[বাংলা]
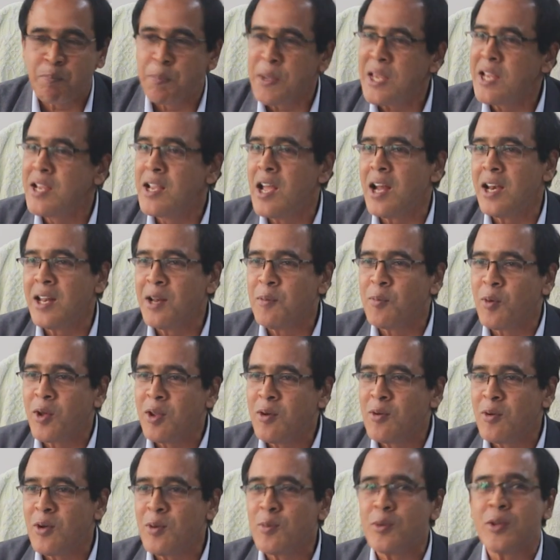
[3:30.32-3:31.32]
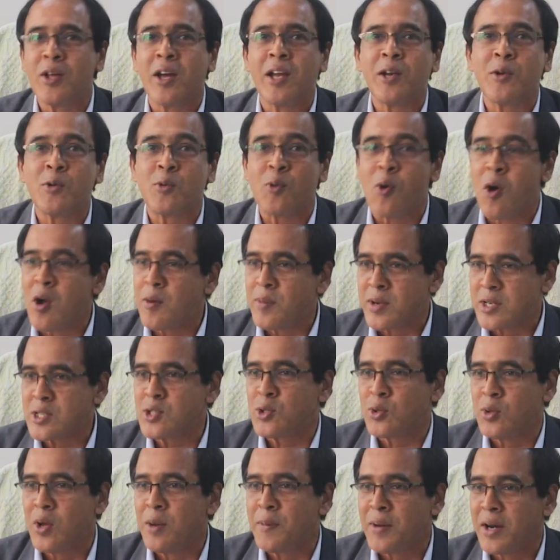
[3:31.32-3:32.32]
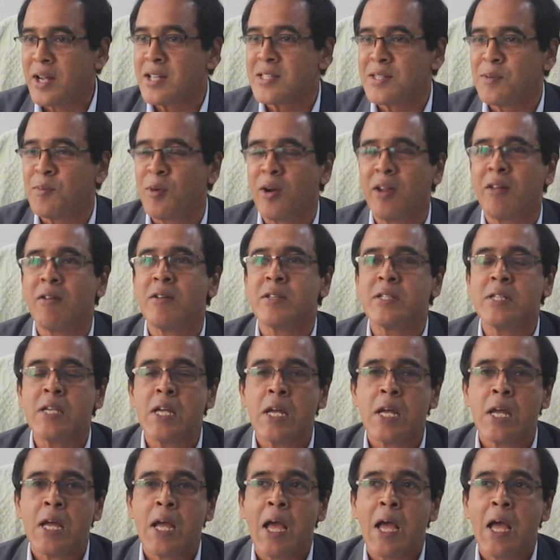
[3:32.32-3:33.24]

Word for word: বিজ্ঞানের বইগুলো বোধহয় একটু কম আসতো আমার কাছে মনে হয়েছে